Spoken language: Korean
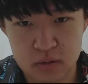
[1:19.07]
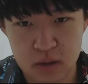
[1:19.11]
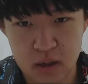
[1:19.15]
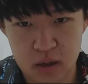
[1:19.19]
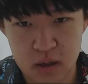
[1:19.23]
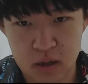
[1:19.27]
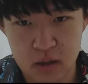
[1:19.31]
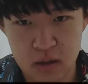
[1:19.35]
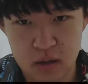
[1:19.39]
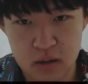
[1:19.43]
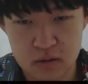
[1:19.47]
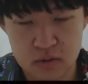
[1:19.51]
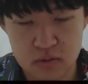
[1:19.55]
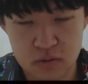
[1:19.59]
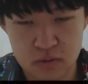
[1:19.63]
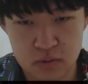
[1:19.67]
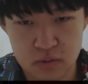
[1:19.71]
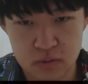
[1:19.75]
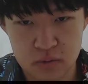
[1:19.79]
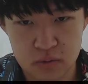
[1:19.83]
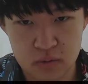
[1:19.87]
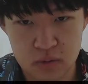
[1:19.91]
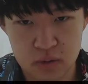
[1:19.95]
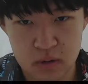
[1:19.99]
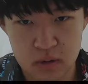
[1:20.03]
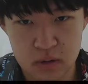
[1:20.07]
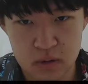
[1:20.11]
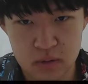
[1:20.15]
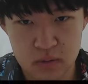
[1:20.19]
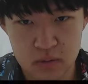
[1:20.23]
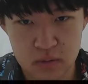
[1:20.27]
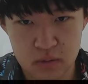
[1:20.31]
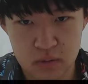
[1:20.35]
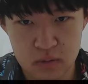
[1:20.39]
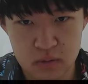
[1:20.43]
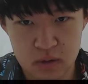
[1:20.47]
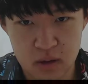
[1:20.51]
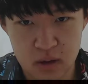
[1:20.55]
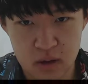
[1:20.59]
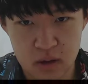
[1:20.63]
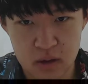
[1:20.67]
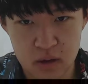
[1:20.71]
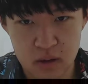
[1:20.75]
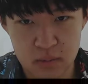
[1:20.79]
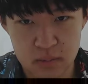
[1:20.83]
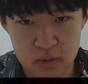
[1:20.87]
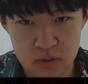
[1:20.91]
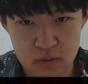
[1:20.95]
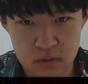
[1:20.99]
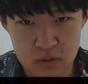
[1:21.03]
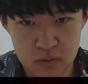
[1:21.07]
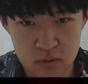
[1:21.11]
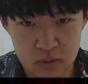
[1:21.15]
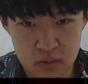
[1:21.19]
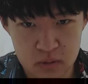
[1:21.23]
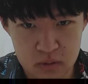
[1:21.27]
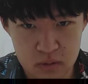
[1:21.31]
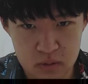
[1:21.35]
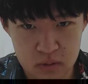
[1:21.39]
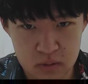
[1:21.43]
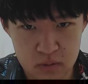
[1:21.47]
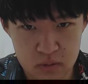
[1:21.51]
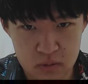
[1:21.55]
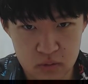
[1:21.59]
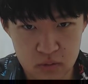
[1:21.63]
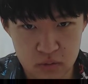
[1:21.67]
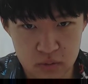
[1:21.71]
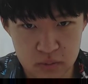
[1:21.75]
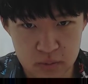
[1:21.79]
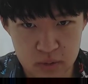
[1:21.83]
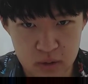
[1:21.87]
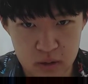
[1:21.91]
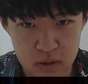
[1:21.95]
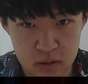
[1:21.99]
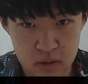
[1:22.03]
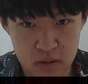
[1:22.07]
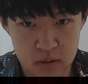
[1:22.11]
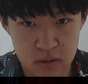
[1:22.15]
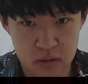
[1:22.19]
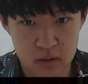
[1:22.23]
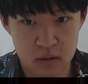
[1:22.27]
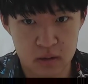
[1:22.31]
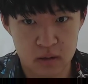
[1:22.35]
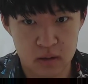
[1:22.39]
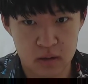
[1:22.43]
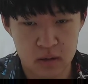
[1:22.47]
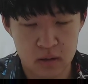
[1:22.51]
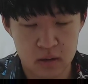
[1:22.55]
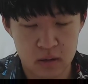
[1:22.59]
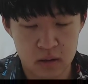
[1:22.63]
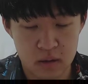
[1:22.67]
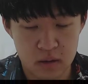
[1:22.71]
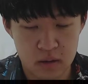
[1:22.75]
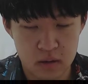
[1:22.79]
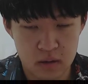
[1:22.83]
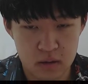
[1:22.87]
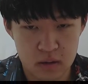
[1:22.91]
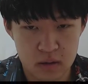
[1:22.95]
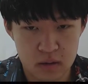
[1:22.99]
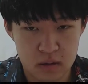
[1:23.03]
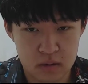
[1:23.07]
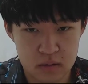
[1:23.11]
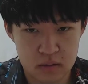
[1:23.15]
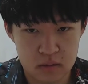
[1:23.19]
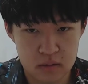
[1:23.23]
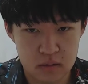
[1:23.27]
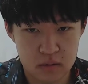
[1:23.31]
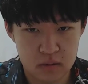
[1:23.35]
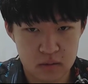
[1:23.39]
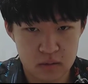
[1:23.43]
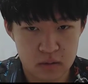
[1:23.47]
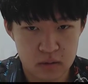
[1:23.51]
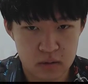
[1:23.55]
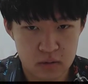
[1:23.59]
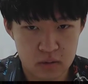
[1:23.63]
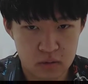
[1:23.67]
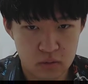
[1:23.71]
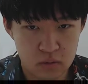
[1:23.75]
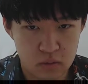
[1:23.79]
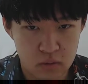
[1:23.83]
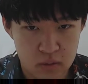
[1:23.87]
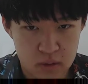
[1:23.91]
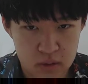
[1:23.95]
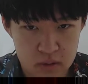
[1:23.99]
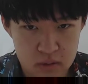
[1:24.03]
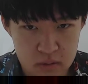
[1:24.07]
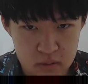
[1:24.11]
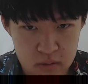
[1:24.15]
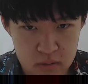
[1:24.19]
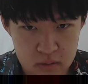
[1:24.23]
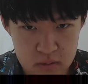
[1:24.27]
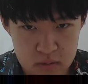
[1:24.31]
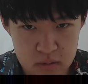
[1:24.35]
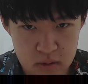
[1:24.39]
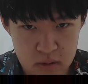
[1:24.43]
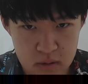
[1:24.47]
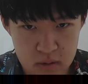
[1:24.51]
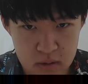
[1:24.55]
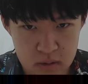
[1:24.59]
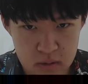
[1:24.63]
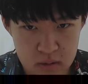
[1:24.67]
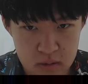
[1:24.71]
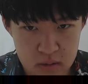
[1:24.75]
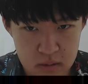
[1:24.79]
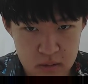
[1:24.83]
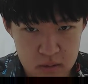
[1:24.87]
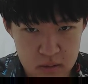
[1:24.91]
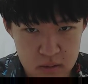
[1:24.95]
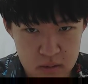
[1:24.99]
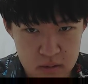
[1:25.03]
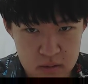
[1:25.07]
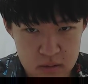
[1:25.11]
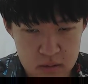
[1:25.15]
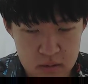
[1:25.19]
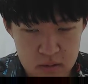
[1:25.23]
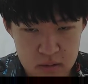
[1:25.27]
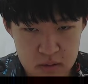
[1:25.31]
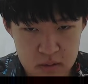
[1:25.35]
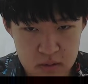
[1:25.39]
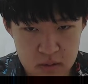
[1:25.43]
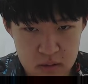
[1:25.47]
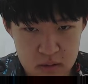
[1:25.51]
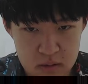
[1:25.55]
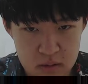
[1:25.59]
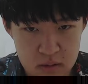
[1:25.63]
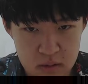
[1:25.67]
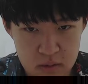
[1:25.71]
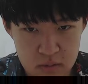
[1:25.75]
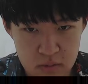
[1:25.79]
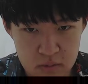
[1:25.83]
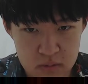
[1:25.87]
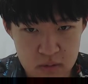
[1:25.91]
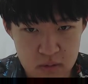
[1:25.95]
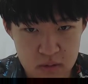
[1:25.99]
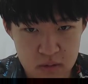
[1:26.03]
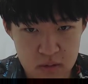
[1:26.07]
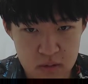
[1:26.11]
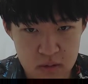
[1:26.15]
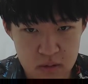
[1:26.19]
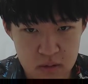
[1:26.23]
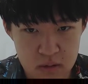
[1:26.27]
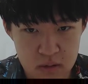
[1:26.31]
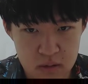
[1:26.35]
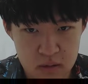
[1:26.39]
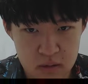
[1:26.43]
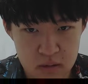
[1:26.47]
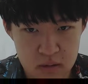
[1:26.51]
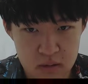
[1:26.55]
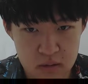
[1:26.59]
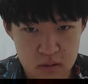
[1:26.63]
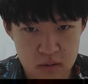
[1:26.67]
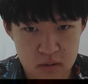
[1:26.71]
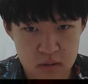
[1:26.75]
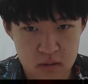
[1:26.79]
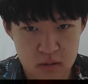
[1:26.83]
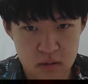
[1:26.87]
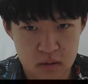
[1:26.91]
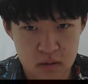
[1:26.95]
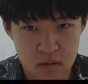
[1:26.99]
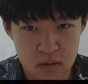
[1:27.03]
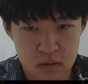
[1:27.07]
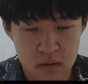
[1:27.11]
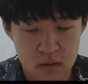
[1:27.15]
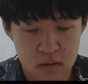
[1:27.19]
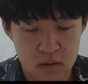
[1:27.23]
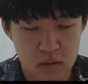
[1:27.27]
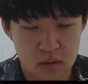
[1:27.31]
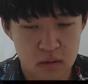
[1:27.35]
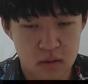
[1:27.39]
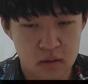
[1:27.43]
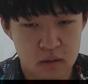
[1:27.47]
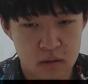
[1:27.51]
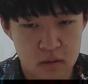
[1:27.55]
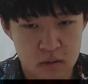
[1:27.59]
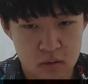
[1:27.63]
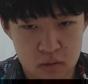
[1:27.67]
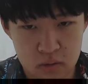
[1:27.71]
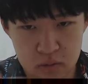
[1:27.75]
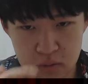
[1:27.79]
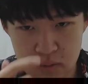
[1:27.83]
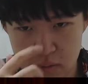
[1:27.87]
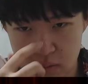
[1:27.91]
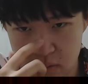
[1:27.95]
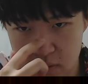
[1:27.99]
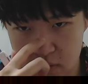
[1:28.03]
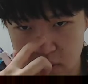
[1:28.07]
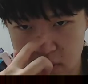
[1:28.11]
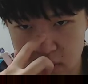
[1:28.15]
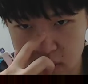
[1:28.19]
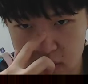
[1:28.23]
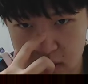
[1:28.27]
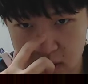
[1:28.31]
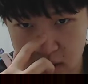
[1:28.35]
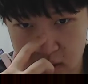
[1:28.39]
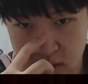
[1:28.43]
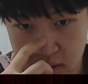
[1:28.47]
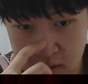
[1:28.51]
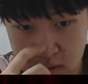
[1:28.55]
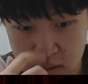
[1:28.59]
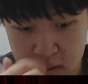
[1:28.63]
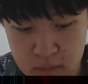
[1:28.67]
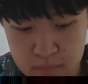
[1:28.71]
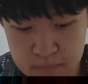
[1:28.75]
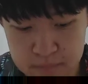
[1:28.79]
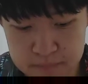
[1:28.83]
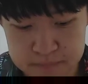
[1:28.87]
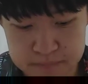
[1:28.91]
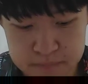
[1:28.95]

다양한 종교가 있고 다양한 민족이 있는 걸로 유명한데 이제 그 인도에서 세, 이 시기에 새로 생긴 종교들이랑